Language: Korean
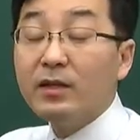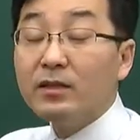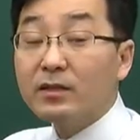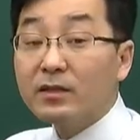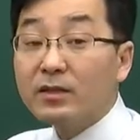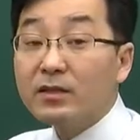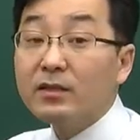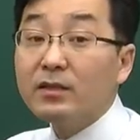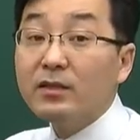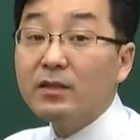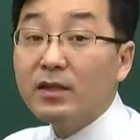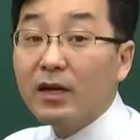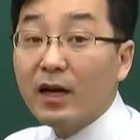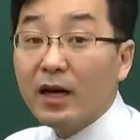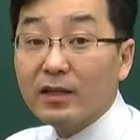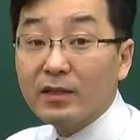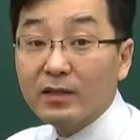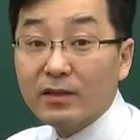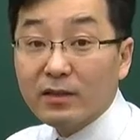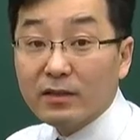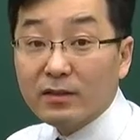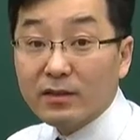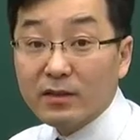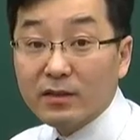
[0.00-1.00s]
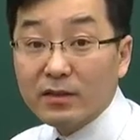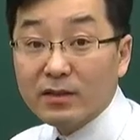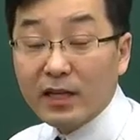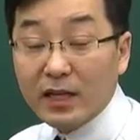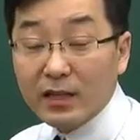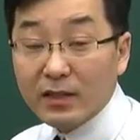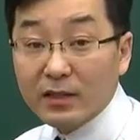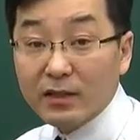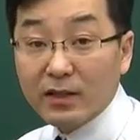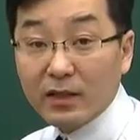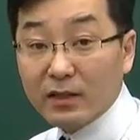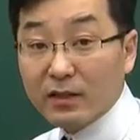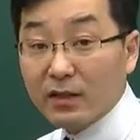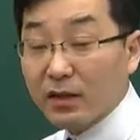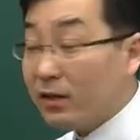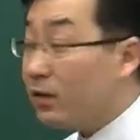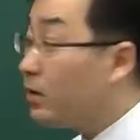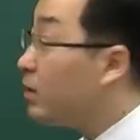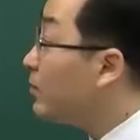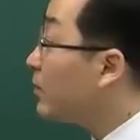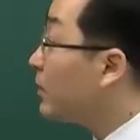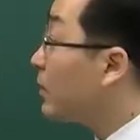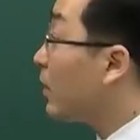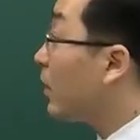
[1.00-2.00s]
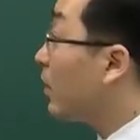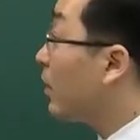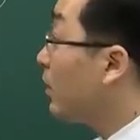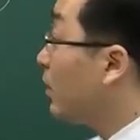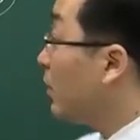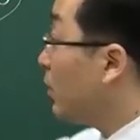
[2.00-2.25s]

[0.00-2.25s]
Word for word: 증가하는 것들을 찾아냈다. 이겁니다.